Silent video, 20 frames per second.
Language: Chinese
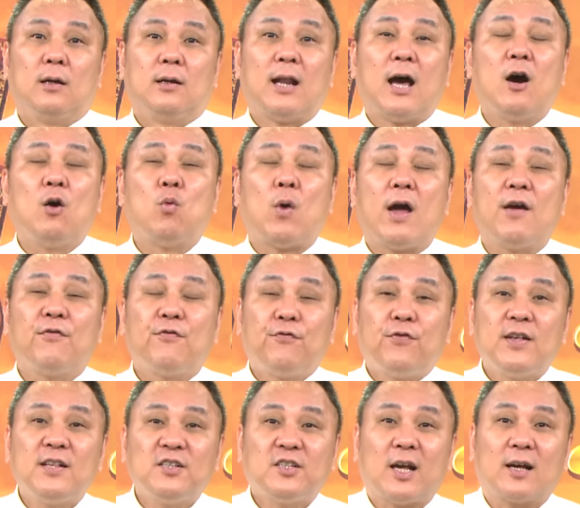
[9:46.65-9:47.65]
然后我还
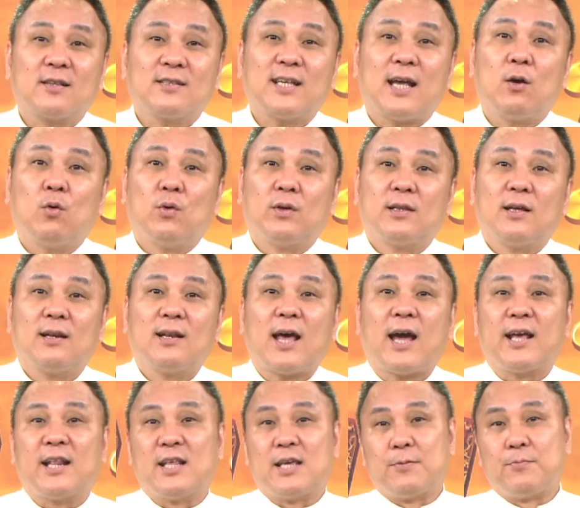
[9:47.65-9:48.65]
分享在我的
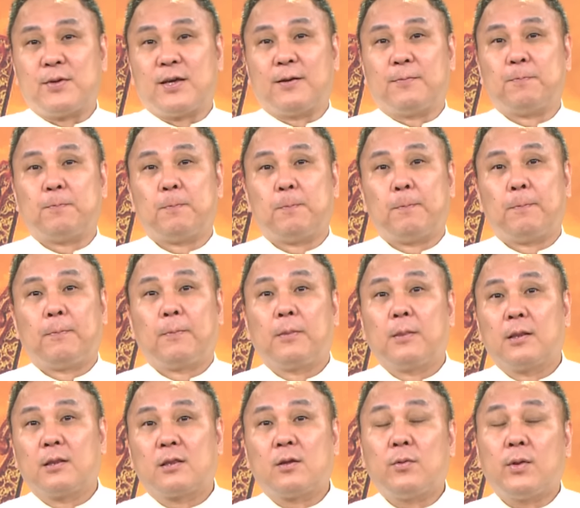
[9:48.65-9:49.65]
赖里面。
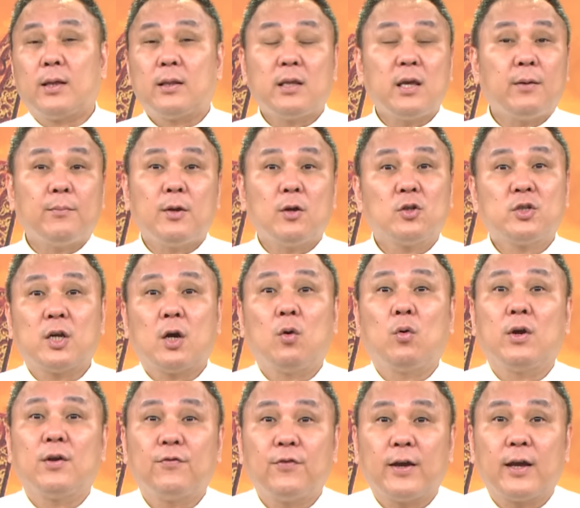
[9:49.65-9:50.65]
对不对？你也没有交
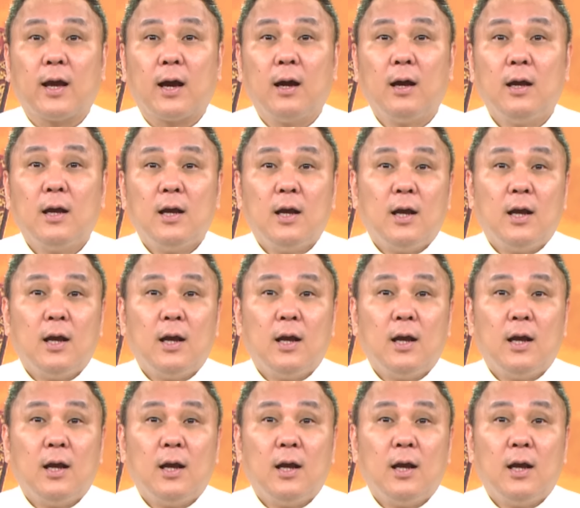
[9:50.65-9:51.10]
会费啊！